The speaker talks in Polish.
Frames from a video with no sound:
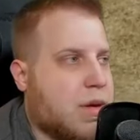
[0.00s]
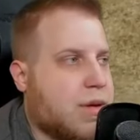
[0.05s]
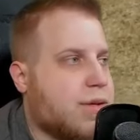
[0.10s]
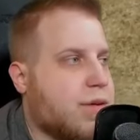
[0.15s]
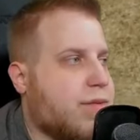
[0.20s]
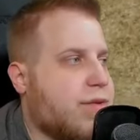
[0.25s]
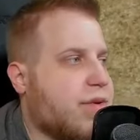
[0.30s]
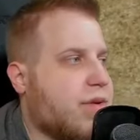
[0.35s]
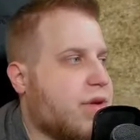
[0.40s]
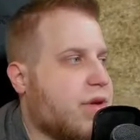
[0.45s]

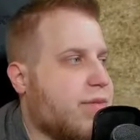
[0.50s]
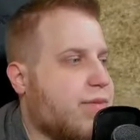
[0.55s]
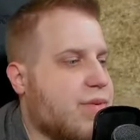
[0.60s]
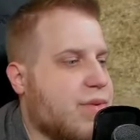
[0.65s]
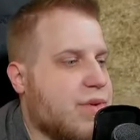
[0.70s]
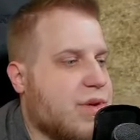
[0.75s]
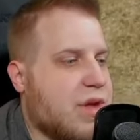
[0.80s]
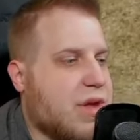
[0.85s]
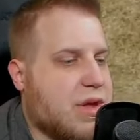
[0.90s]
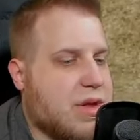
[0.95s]
To może
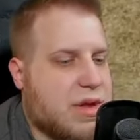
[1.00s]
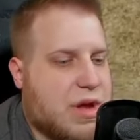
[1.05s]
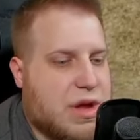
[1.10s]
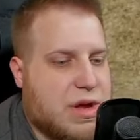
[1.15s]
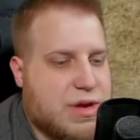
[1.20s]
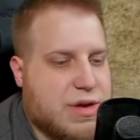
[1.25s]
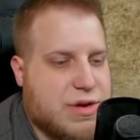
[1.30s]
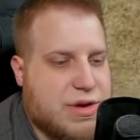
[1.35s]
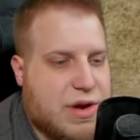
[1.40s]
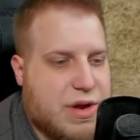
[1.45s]
pójdę
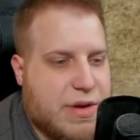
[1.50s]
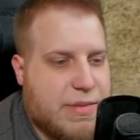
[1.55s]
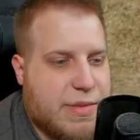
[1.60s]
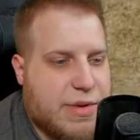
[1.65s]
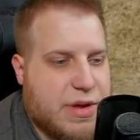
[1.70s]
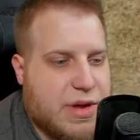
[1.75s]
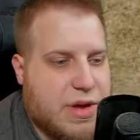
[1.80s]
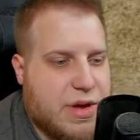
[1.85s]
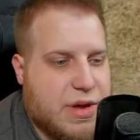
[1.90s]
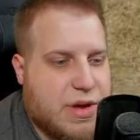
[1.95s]
na dzisiaj na
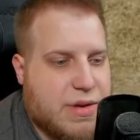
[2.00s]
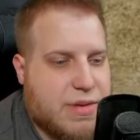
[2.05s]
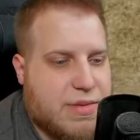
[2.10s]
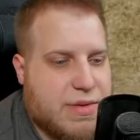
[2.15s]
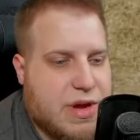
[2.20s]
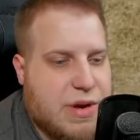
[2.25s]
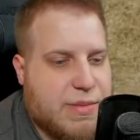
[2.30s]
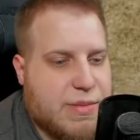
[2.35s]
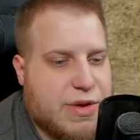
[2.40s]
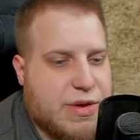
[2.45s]
Meleję, bo
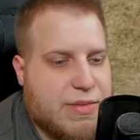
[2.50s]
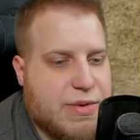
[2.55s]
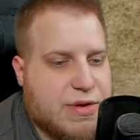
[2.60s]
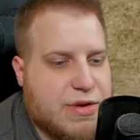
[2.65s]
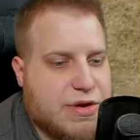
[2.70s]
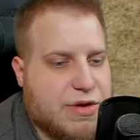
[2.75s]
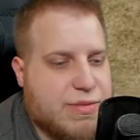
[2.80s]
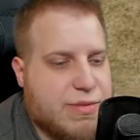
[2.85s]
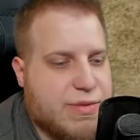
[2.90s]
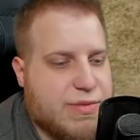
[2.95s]
tam niby
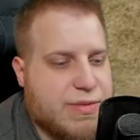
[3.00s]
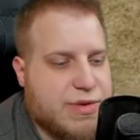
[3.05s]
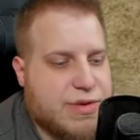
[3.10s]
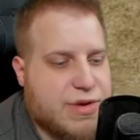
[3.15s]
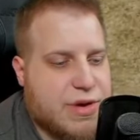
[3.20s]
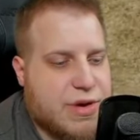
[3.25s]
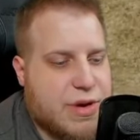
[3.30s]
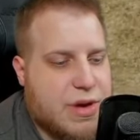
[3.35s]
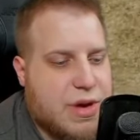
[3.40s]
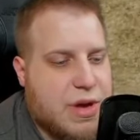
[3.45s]
ktoś mówi,
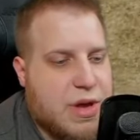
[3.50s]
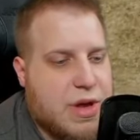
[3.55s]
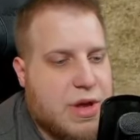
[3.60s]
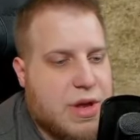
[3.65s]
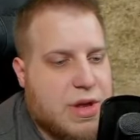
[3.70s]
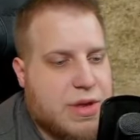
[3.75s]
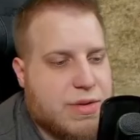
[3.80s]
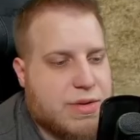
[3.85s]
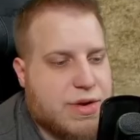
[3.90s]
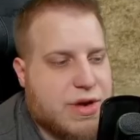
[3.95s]
że
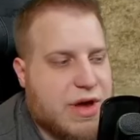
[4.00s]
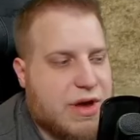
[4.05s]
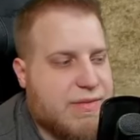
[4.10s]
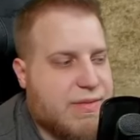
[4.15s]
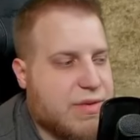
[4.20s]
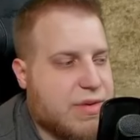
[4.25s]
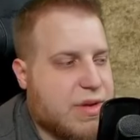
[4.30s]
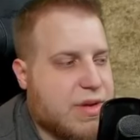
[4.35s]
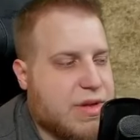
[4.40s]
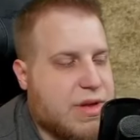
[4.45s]
coś
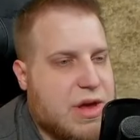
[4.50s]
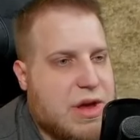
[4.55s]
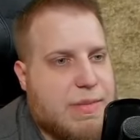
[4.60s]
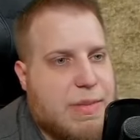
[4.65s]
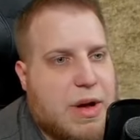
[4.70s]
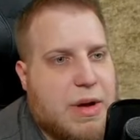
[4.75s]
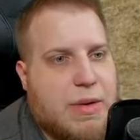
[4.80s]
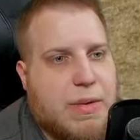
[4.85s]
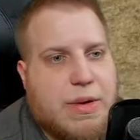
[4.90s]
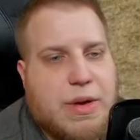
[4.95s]
GamePod
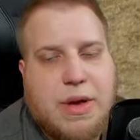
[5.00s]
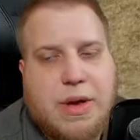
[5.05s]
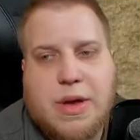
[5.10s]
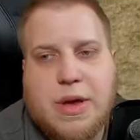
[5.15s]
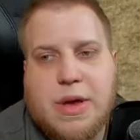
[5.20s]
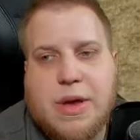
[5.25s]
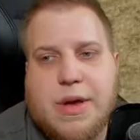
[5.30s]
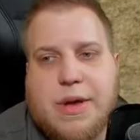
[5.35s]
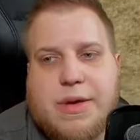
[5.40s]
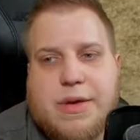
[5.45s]
zjechał,
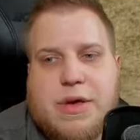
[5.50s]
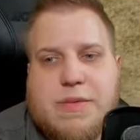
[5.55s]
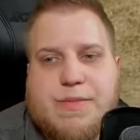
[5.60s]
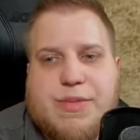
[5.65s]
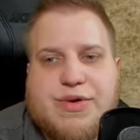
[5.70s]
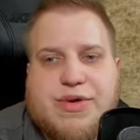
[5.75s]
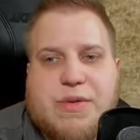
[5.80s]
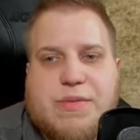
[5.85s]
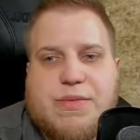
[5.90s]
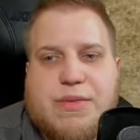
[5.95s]
i
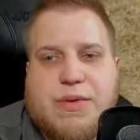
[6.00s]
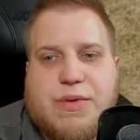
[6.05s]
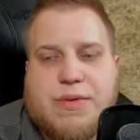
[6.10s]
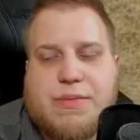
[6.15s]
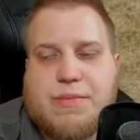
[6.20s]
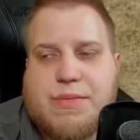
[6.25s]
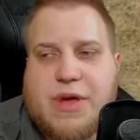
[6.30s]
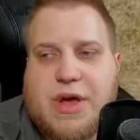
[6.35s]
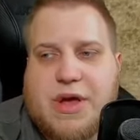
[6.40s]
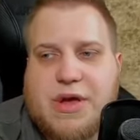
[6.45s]
podobno
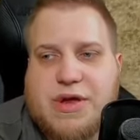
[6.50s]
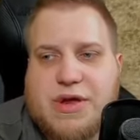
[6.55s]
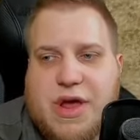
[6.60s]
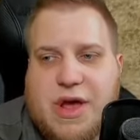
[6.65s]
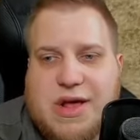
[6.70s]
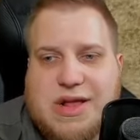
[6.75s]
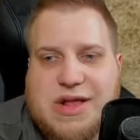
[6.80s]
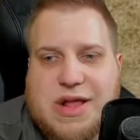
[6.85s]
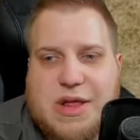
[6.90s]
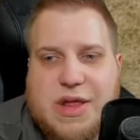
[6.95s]
jakiś
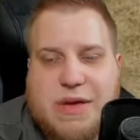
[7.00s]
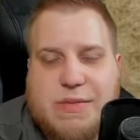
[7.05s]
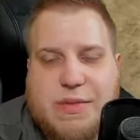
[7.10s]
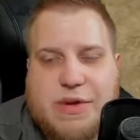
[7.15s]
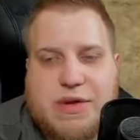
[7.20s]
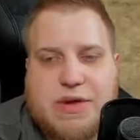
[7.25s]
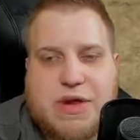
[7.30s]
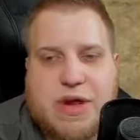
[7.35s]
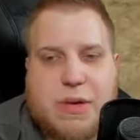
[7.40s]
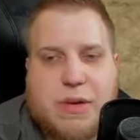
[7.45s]

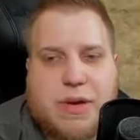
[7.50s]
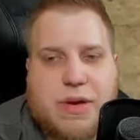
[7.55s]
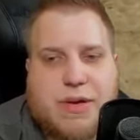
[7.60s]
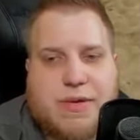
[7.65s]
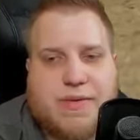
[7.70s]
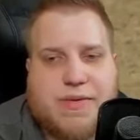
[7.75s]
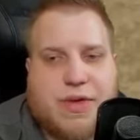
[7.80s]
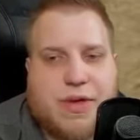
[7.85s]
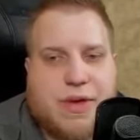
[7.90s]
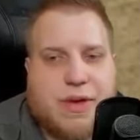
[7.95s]
ekstrademy działa
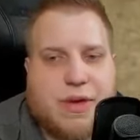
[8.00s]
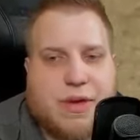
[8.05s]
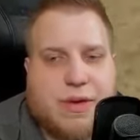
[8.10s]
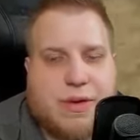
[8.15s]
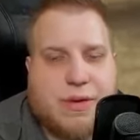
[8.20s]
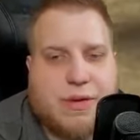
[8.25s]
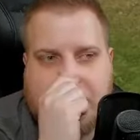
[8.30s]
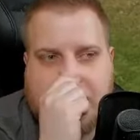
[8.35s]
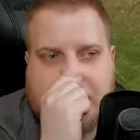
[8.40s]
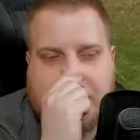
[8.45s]
w te
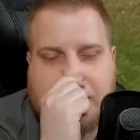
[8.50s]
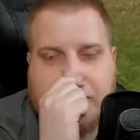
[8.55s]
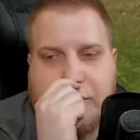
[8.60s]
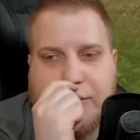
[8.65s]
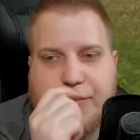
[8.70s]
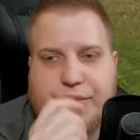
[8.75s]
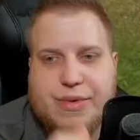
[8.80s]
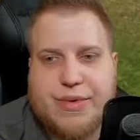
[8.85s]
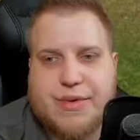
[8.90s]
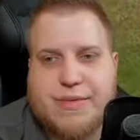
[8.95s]

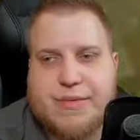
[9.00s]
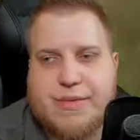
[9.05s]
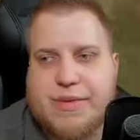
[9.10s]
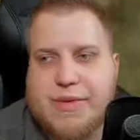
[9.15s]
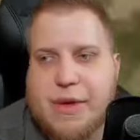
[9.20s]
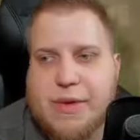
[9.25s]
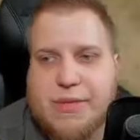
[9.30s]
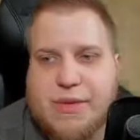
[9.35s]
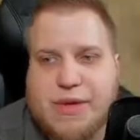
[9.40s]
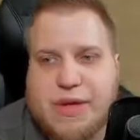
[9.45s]
słupy.
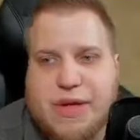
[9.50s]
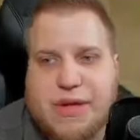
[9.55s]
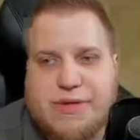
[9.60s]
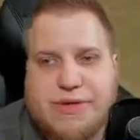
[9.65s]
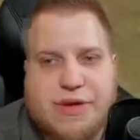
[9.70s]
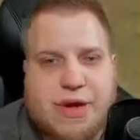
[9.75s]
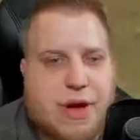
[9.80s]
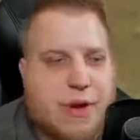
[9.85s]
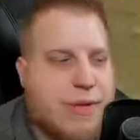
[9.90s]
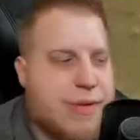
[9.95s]
Podobno jak
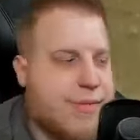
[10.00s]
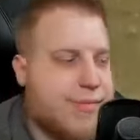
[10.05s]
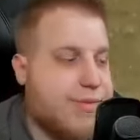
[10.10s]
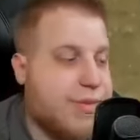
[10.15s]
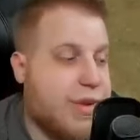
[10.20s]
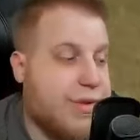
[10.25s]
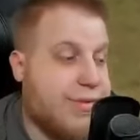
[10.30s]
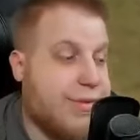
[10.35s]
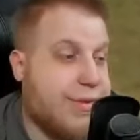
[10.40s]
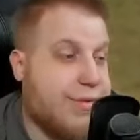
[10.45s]
słyszałem,
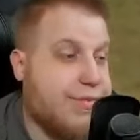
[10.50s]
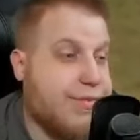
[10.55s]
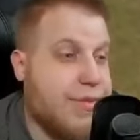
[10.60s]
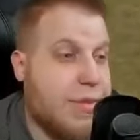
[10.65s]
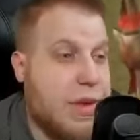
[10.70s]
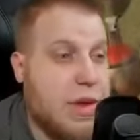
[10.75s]
nie wiem.